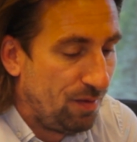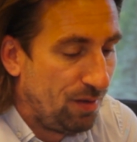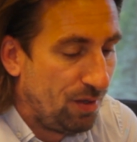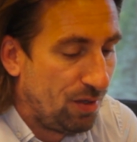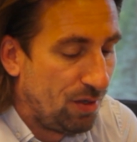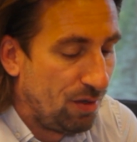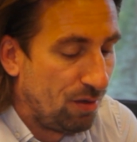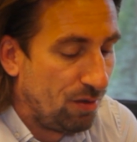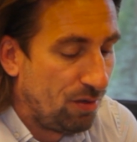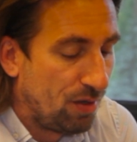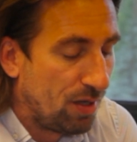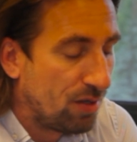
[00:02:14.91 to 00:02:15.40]

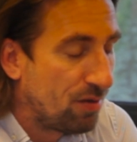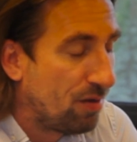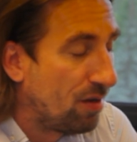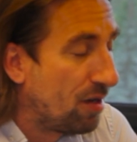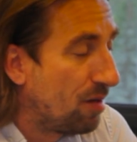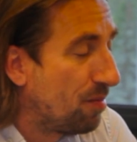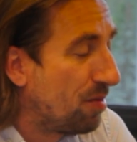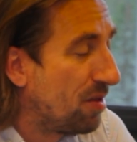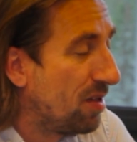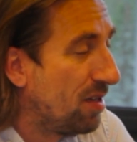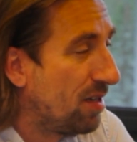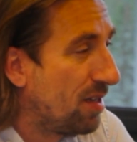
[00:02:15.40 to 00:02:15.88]
jeśli chodzi o
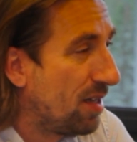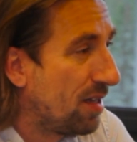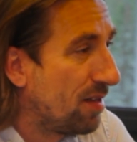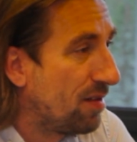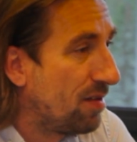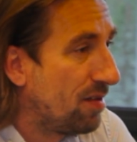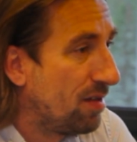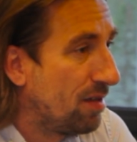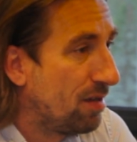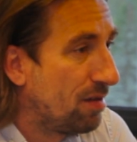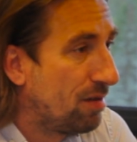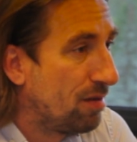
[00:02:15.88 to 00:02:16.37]
naszą
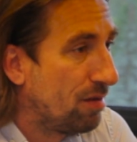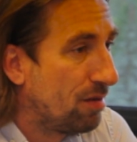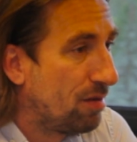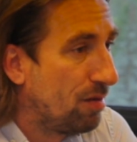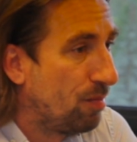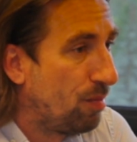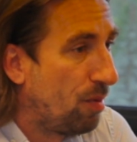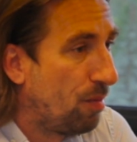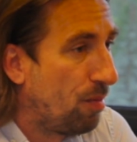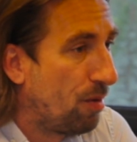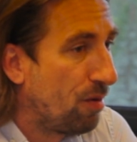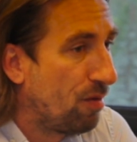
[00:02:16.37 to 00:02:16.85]
reprezentację, to,
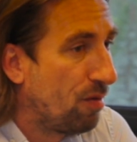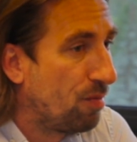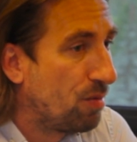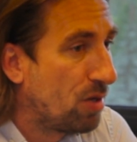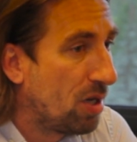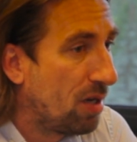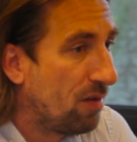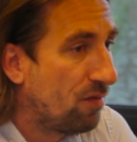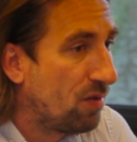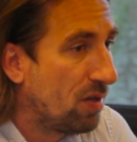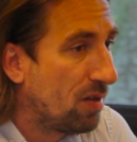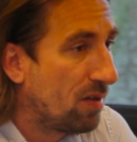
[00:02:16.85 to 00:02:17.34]
to po prostu
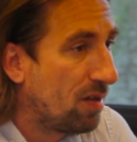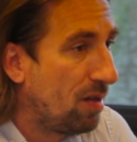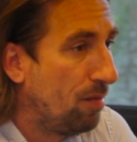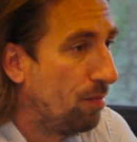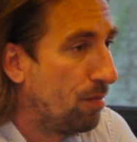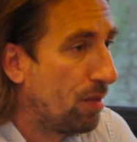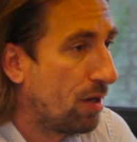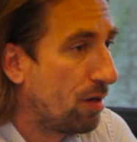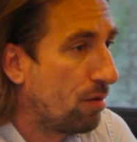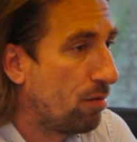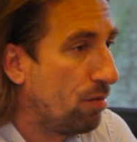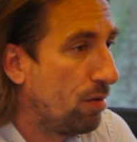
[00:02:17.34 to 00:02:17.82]
przede
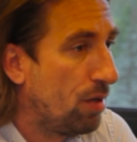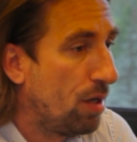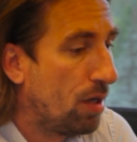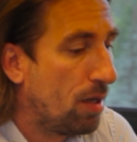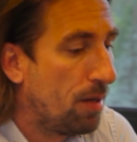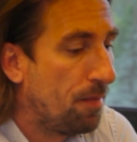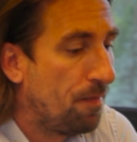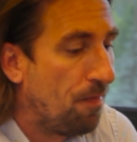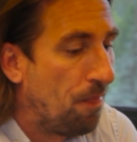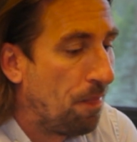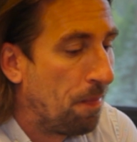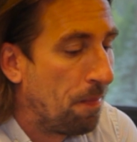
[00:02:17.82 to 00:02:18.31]
wszystkim
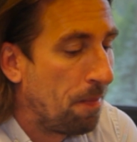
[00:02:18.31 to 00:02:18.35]
brakuje